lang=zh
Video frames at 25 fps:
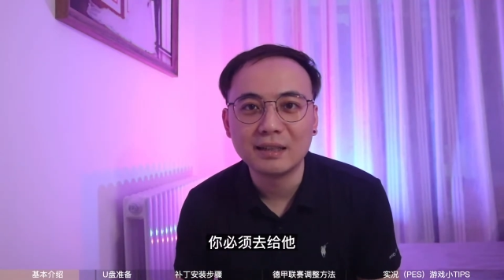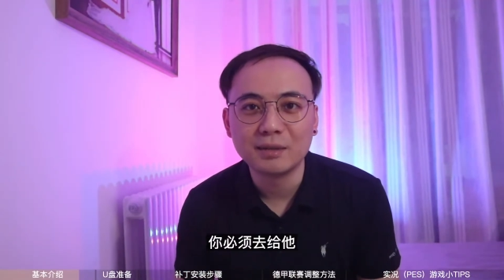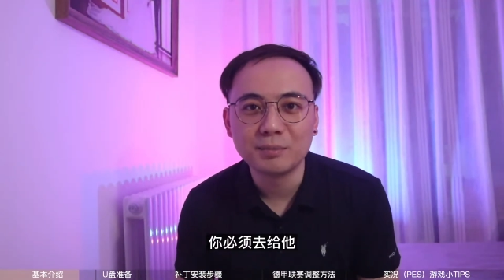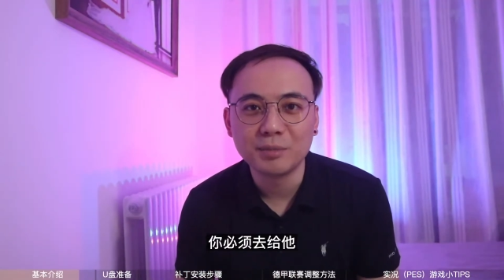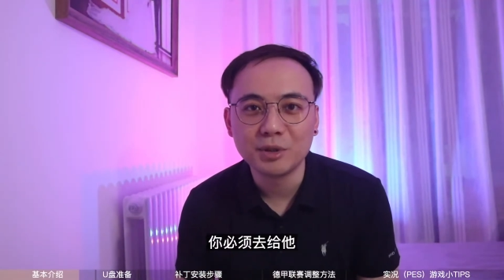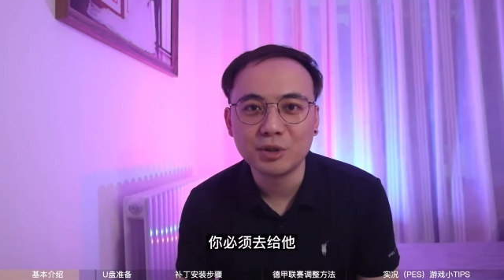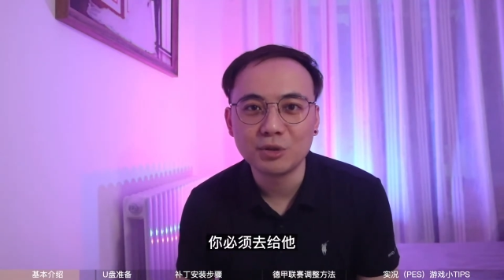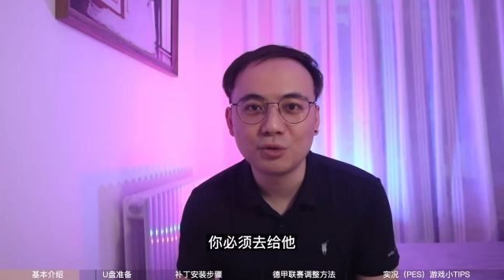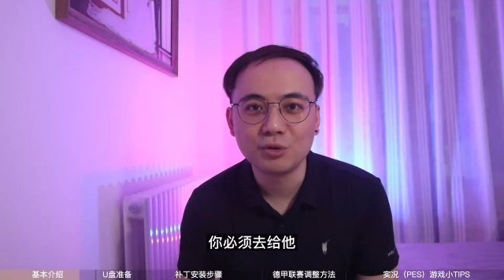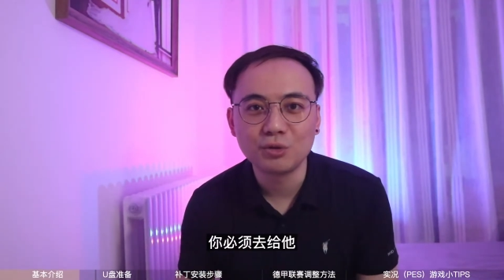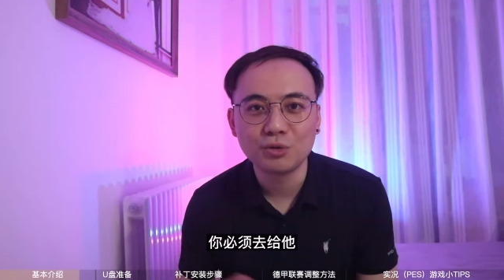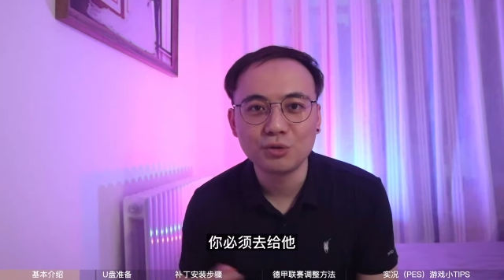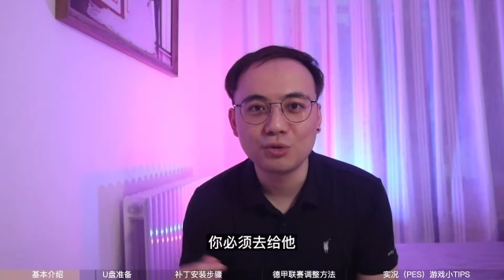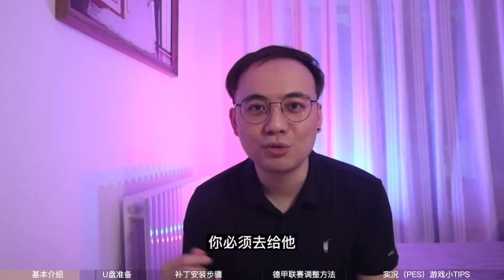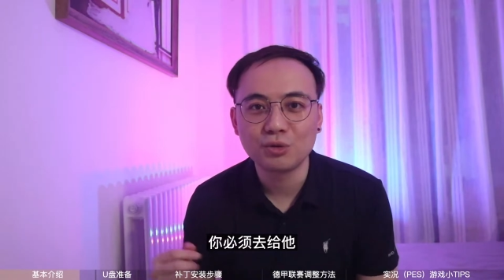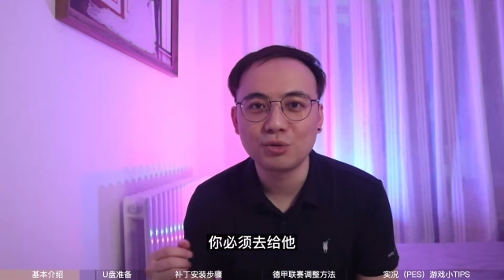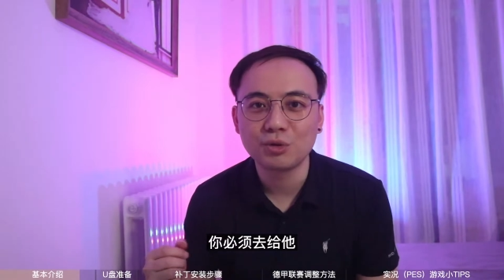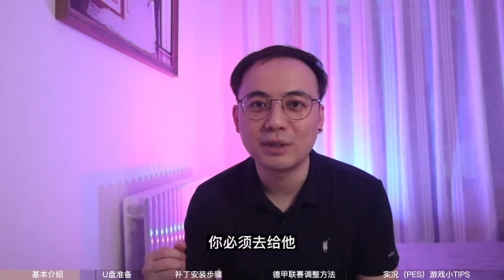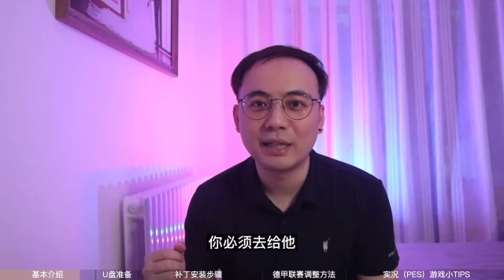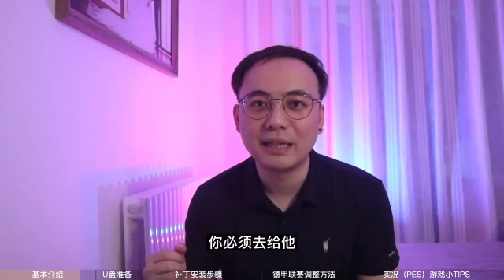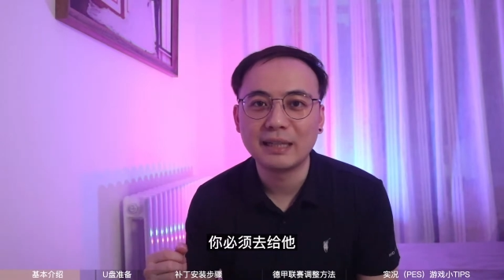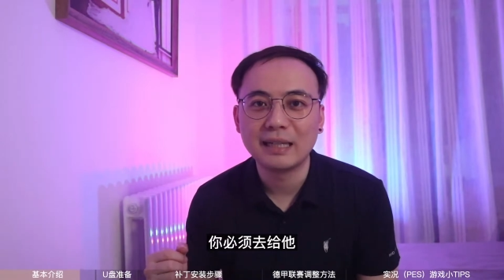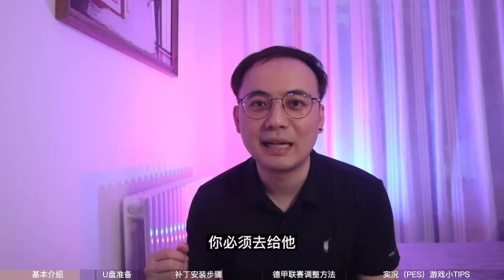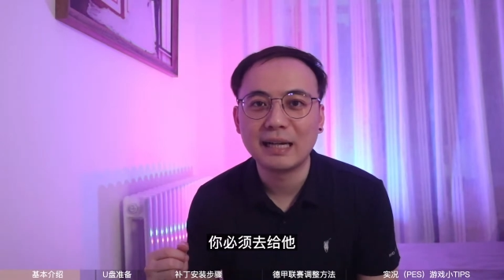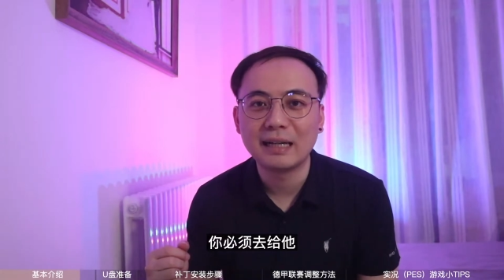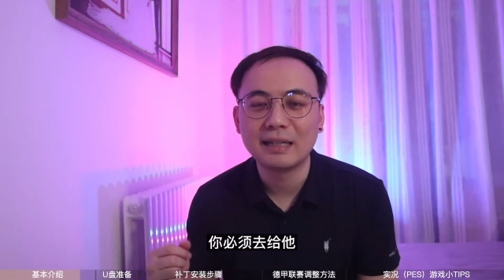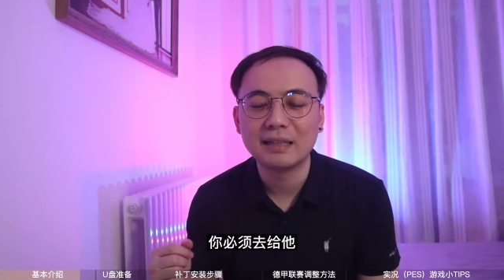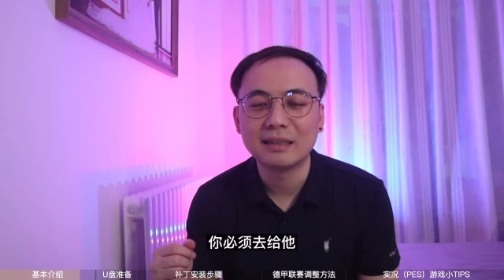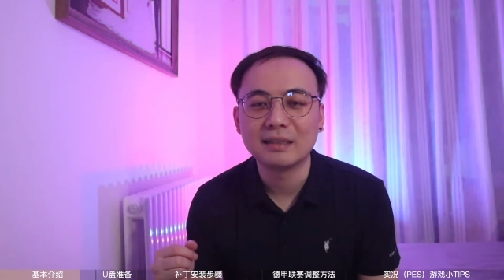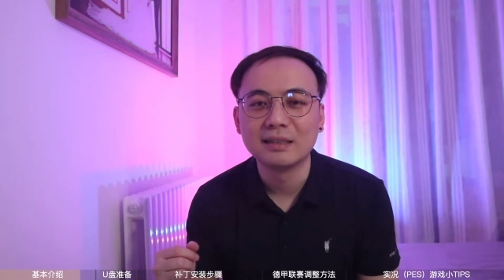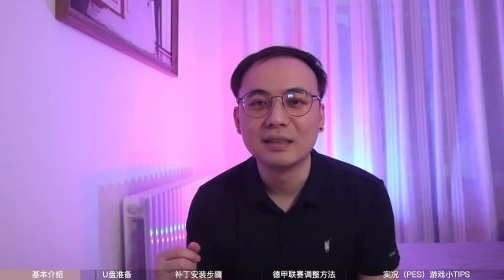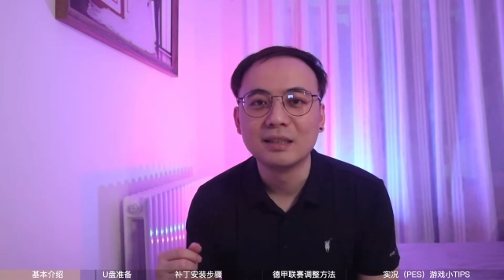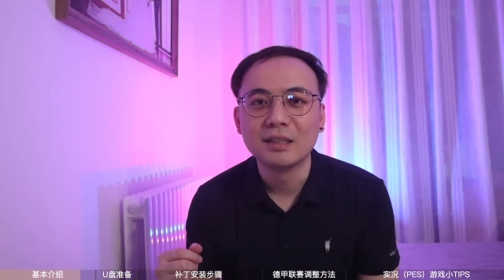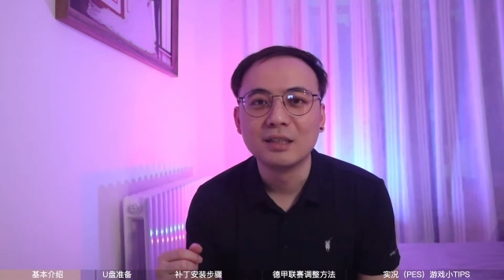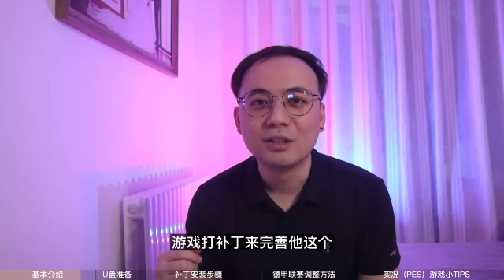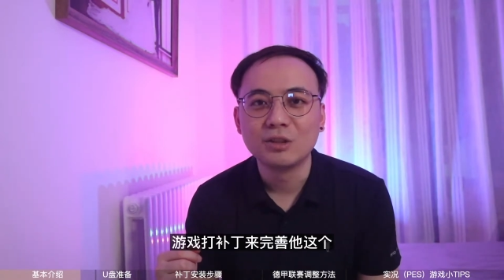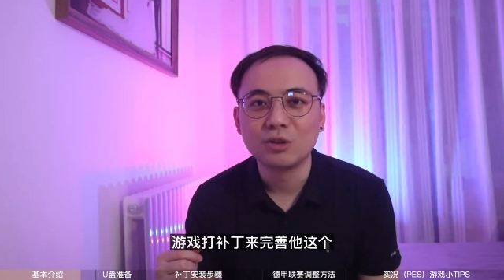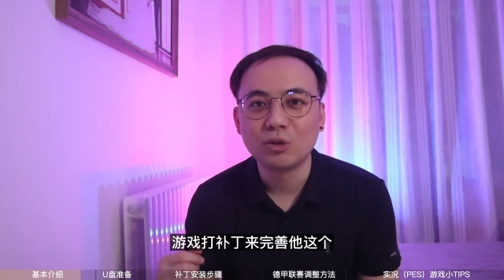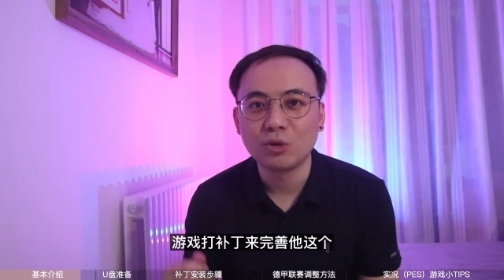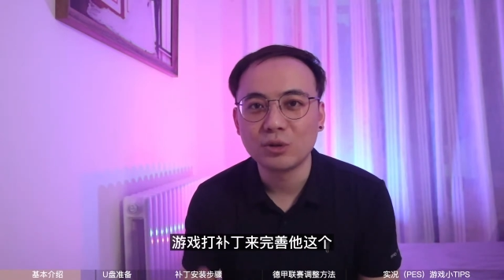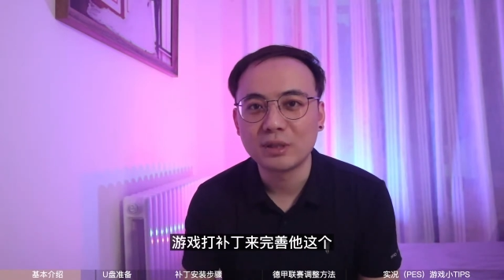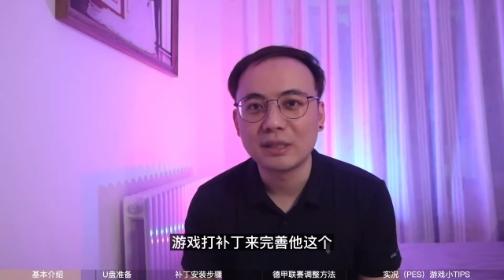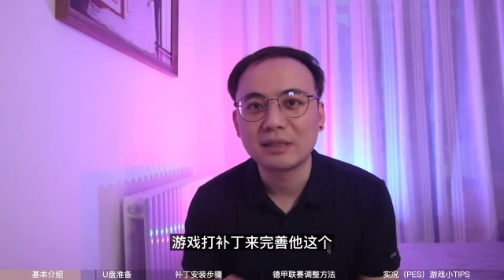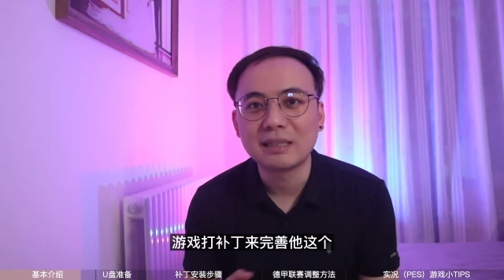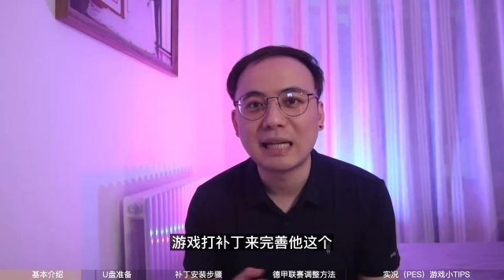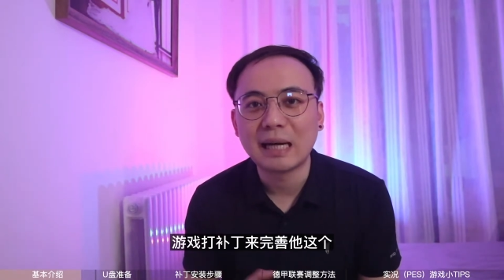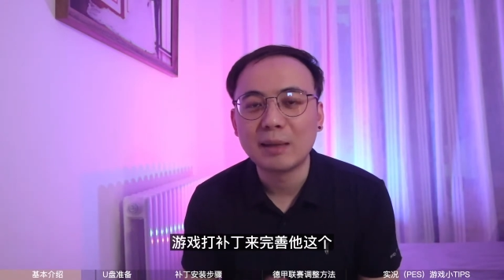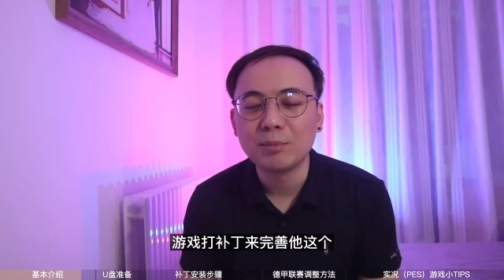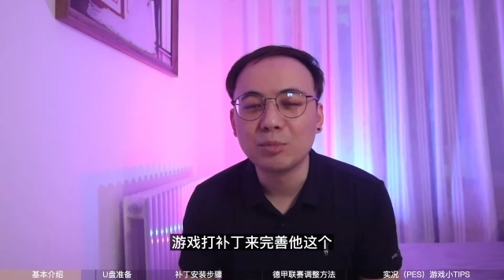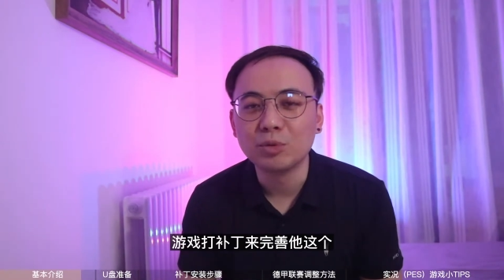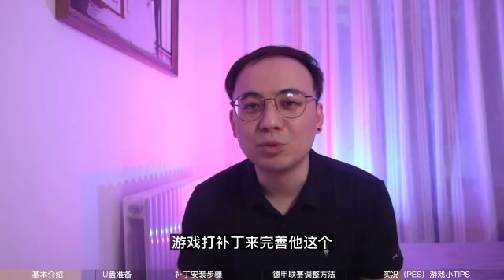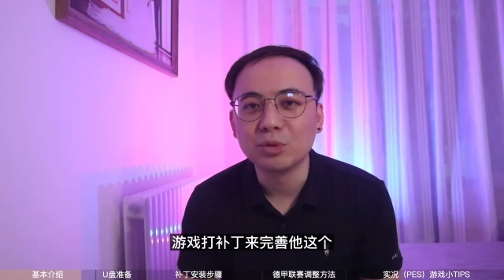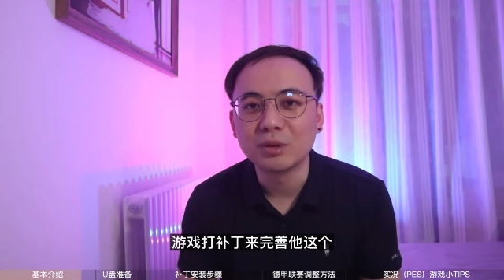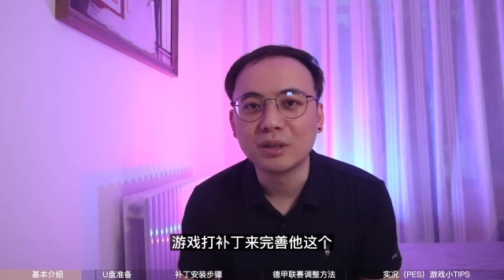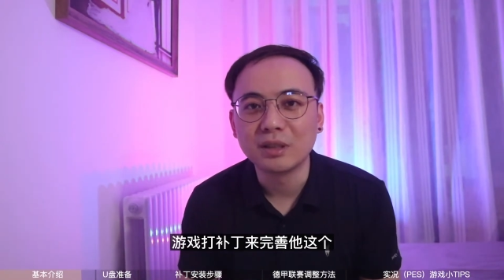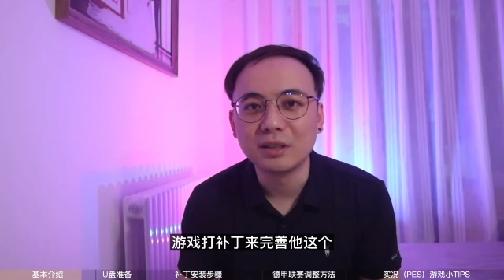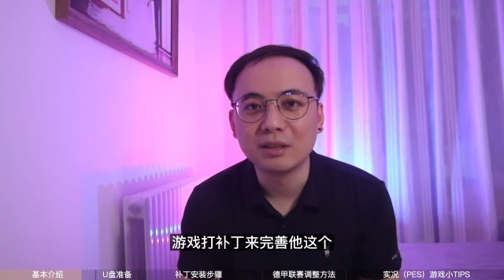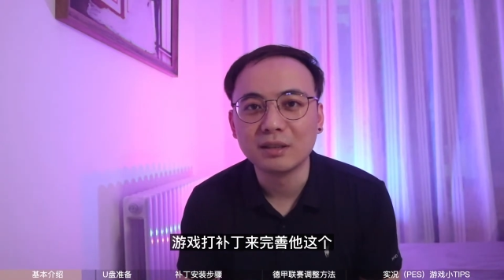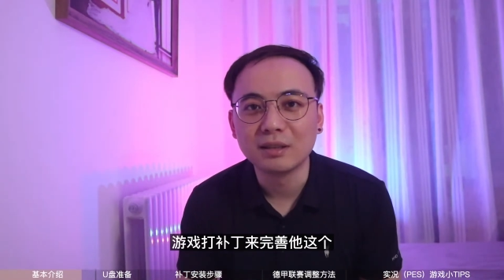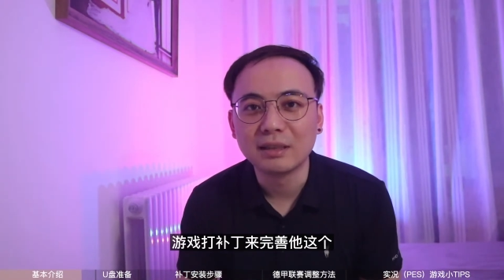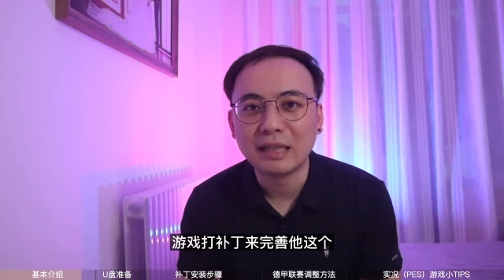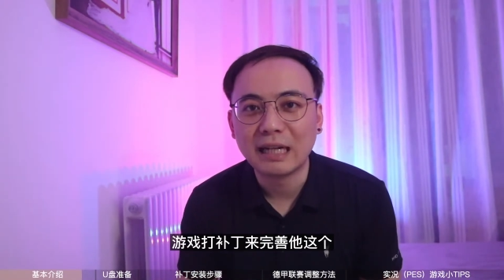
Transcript: 你必须去给它游戏打补丁，